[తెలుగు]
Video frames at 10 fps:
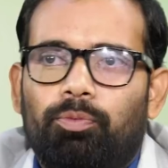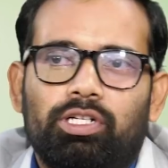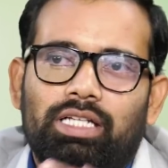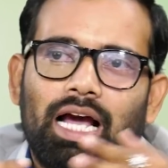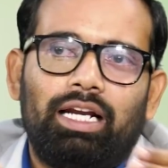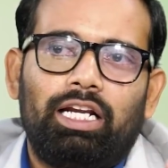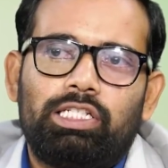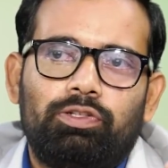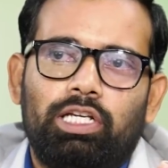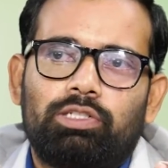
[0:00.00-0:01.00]
ఇప్పుడు శాలరీ
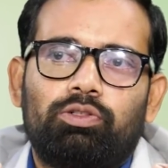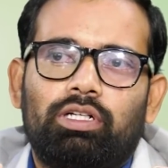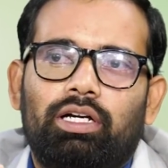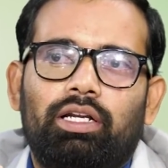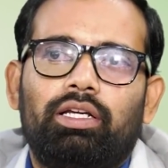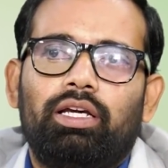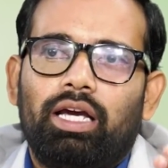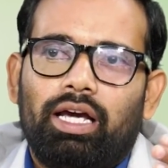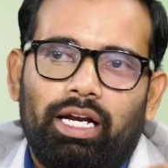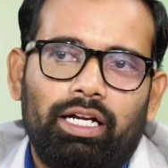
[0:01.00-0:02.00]
రిసీవ్ చేసుకోవడం కానీ
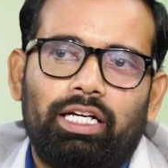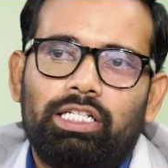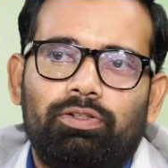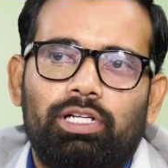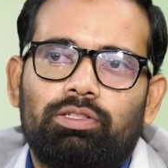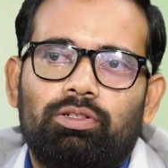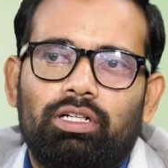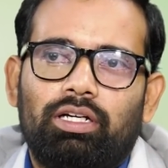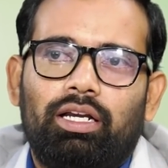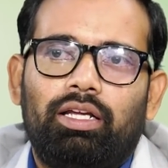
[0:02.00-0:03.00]
రెంట్ రిసీవ్
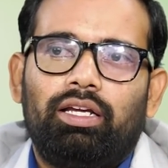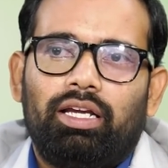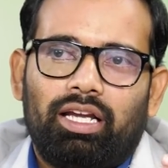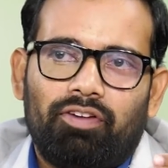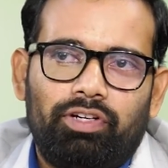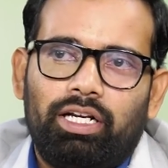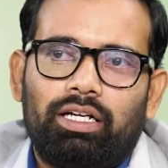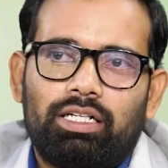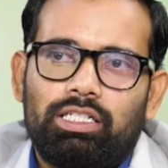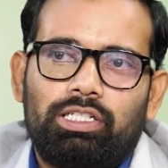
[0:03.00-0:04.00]
చేసుకోవడం కానీ ఎఫ్డి
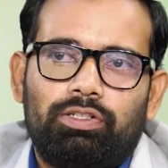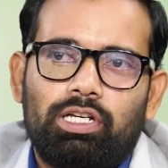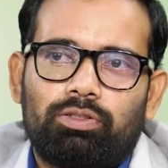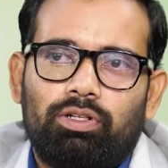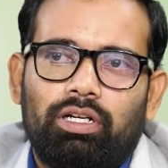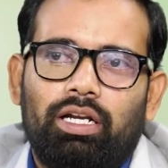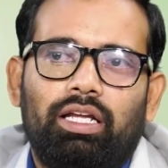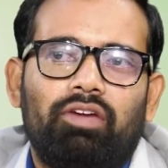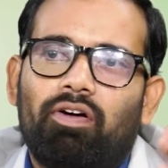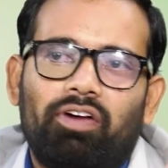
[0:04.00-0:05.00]
ఇంట్రెస్ట్ రిసీవ్ చేసుకోవడం కానీ
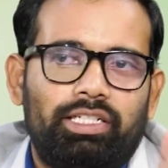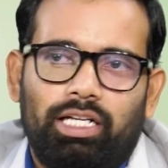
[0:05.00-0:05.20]
ఇవి అవాయిడ్